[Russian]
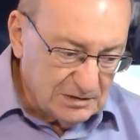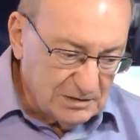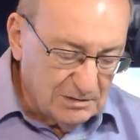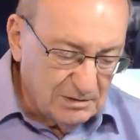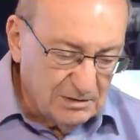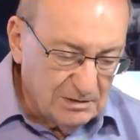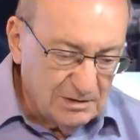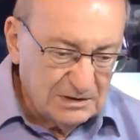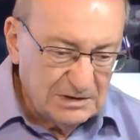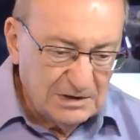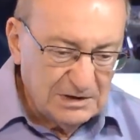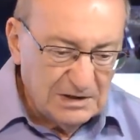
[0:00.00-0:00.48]

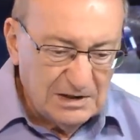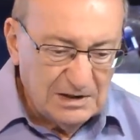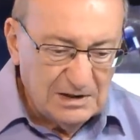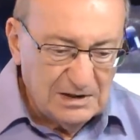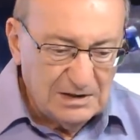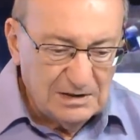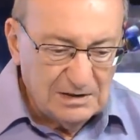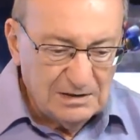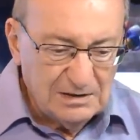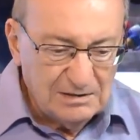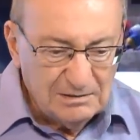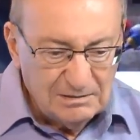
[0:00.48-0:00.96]
Но
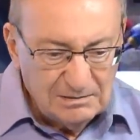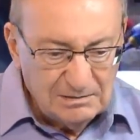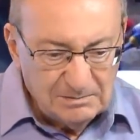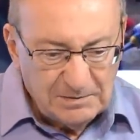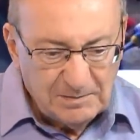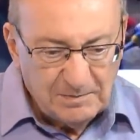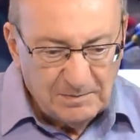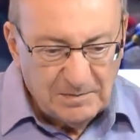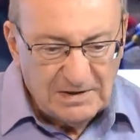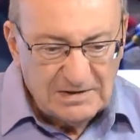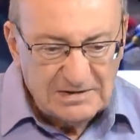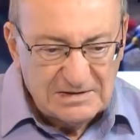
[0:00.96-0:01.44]
это
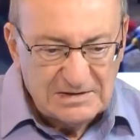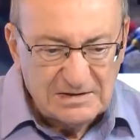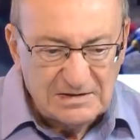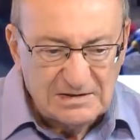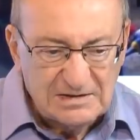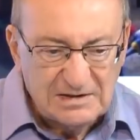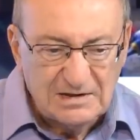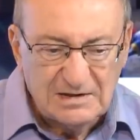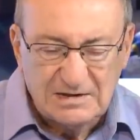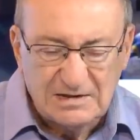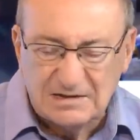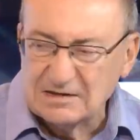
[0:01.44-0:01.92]
попался
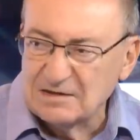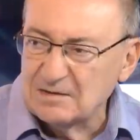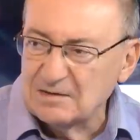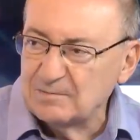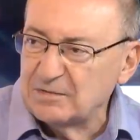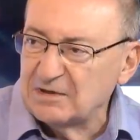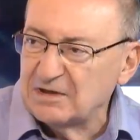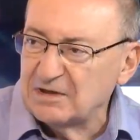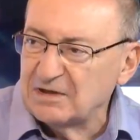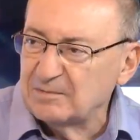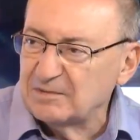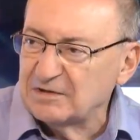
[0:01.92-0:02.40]
Зеленский
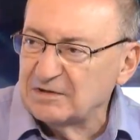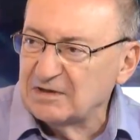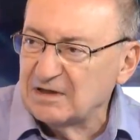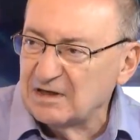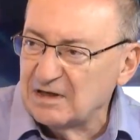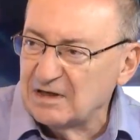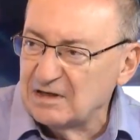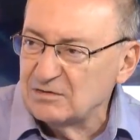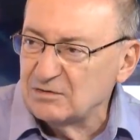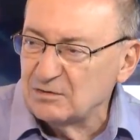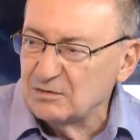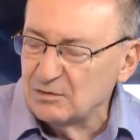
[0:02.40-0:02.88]
под
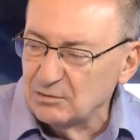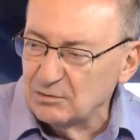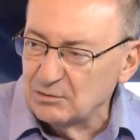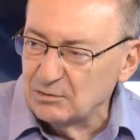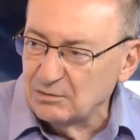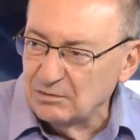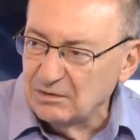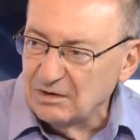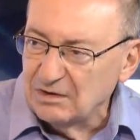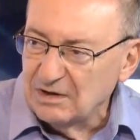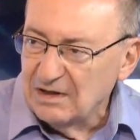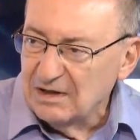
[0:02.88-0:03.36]
горячую
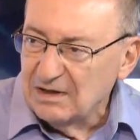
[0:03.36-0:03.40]
руку.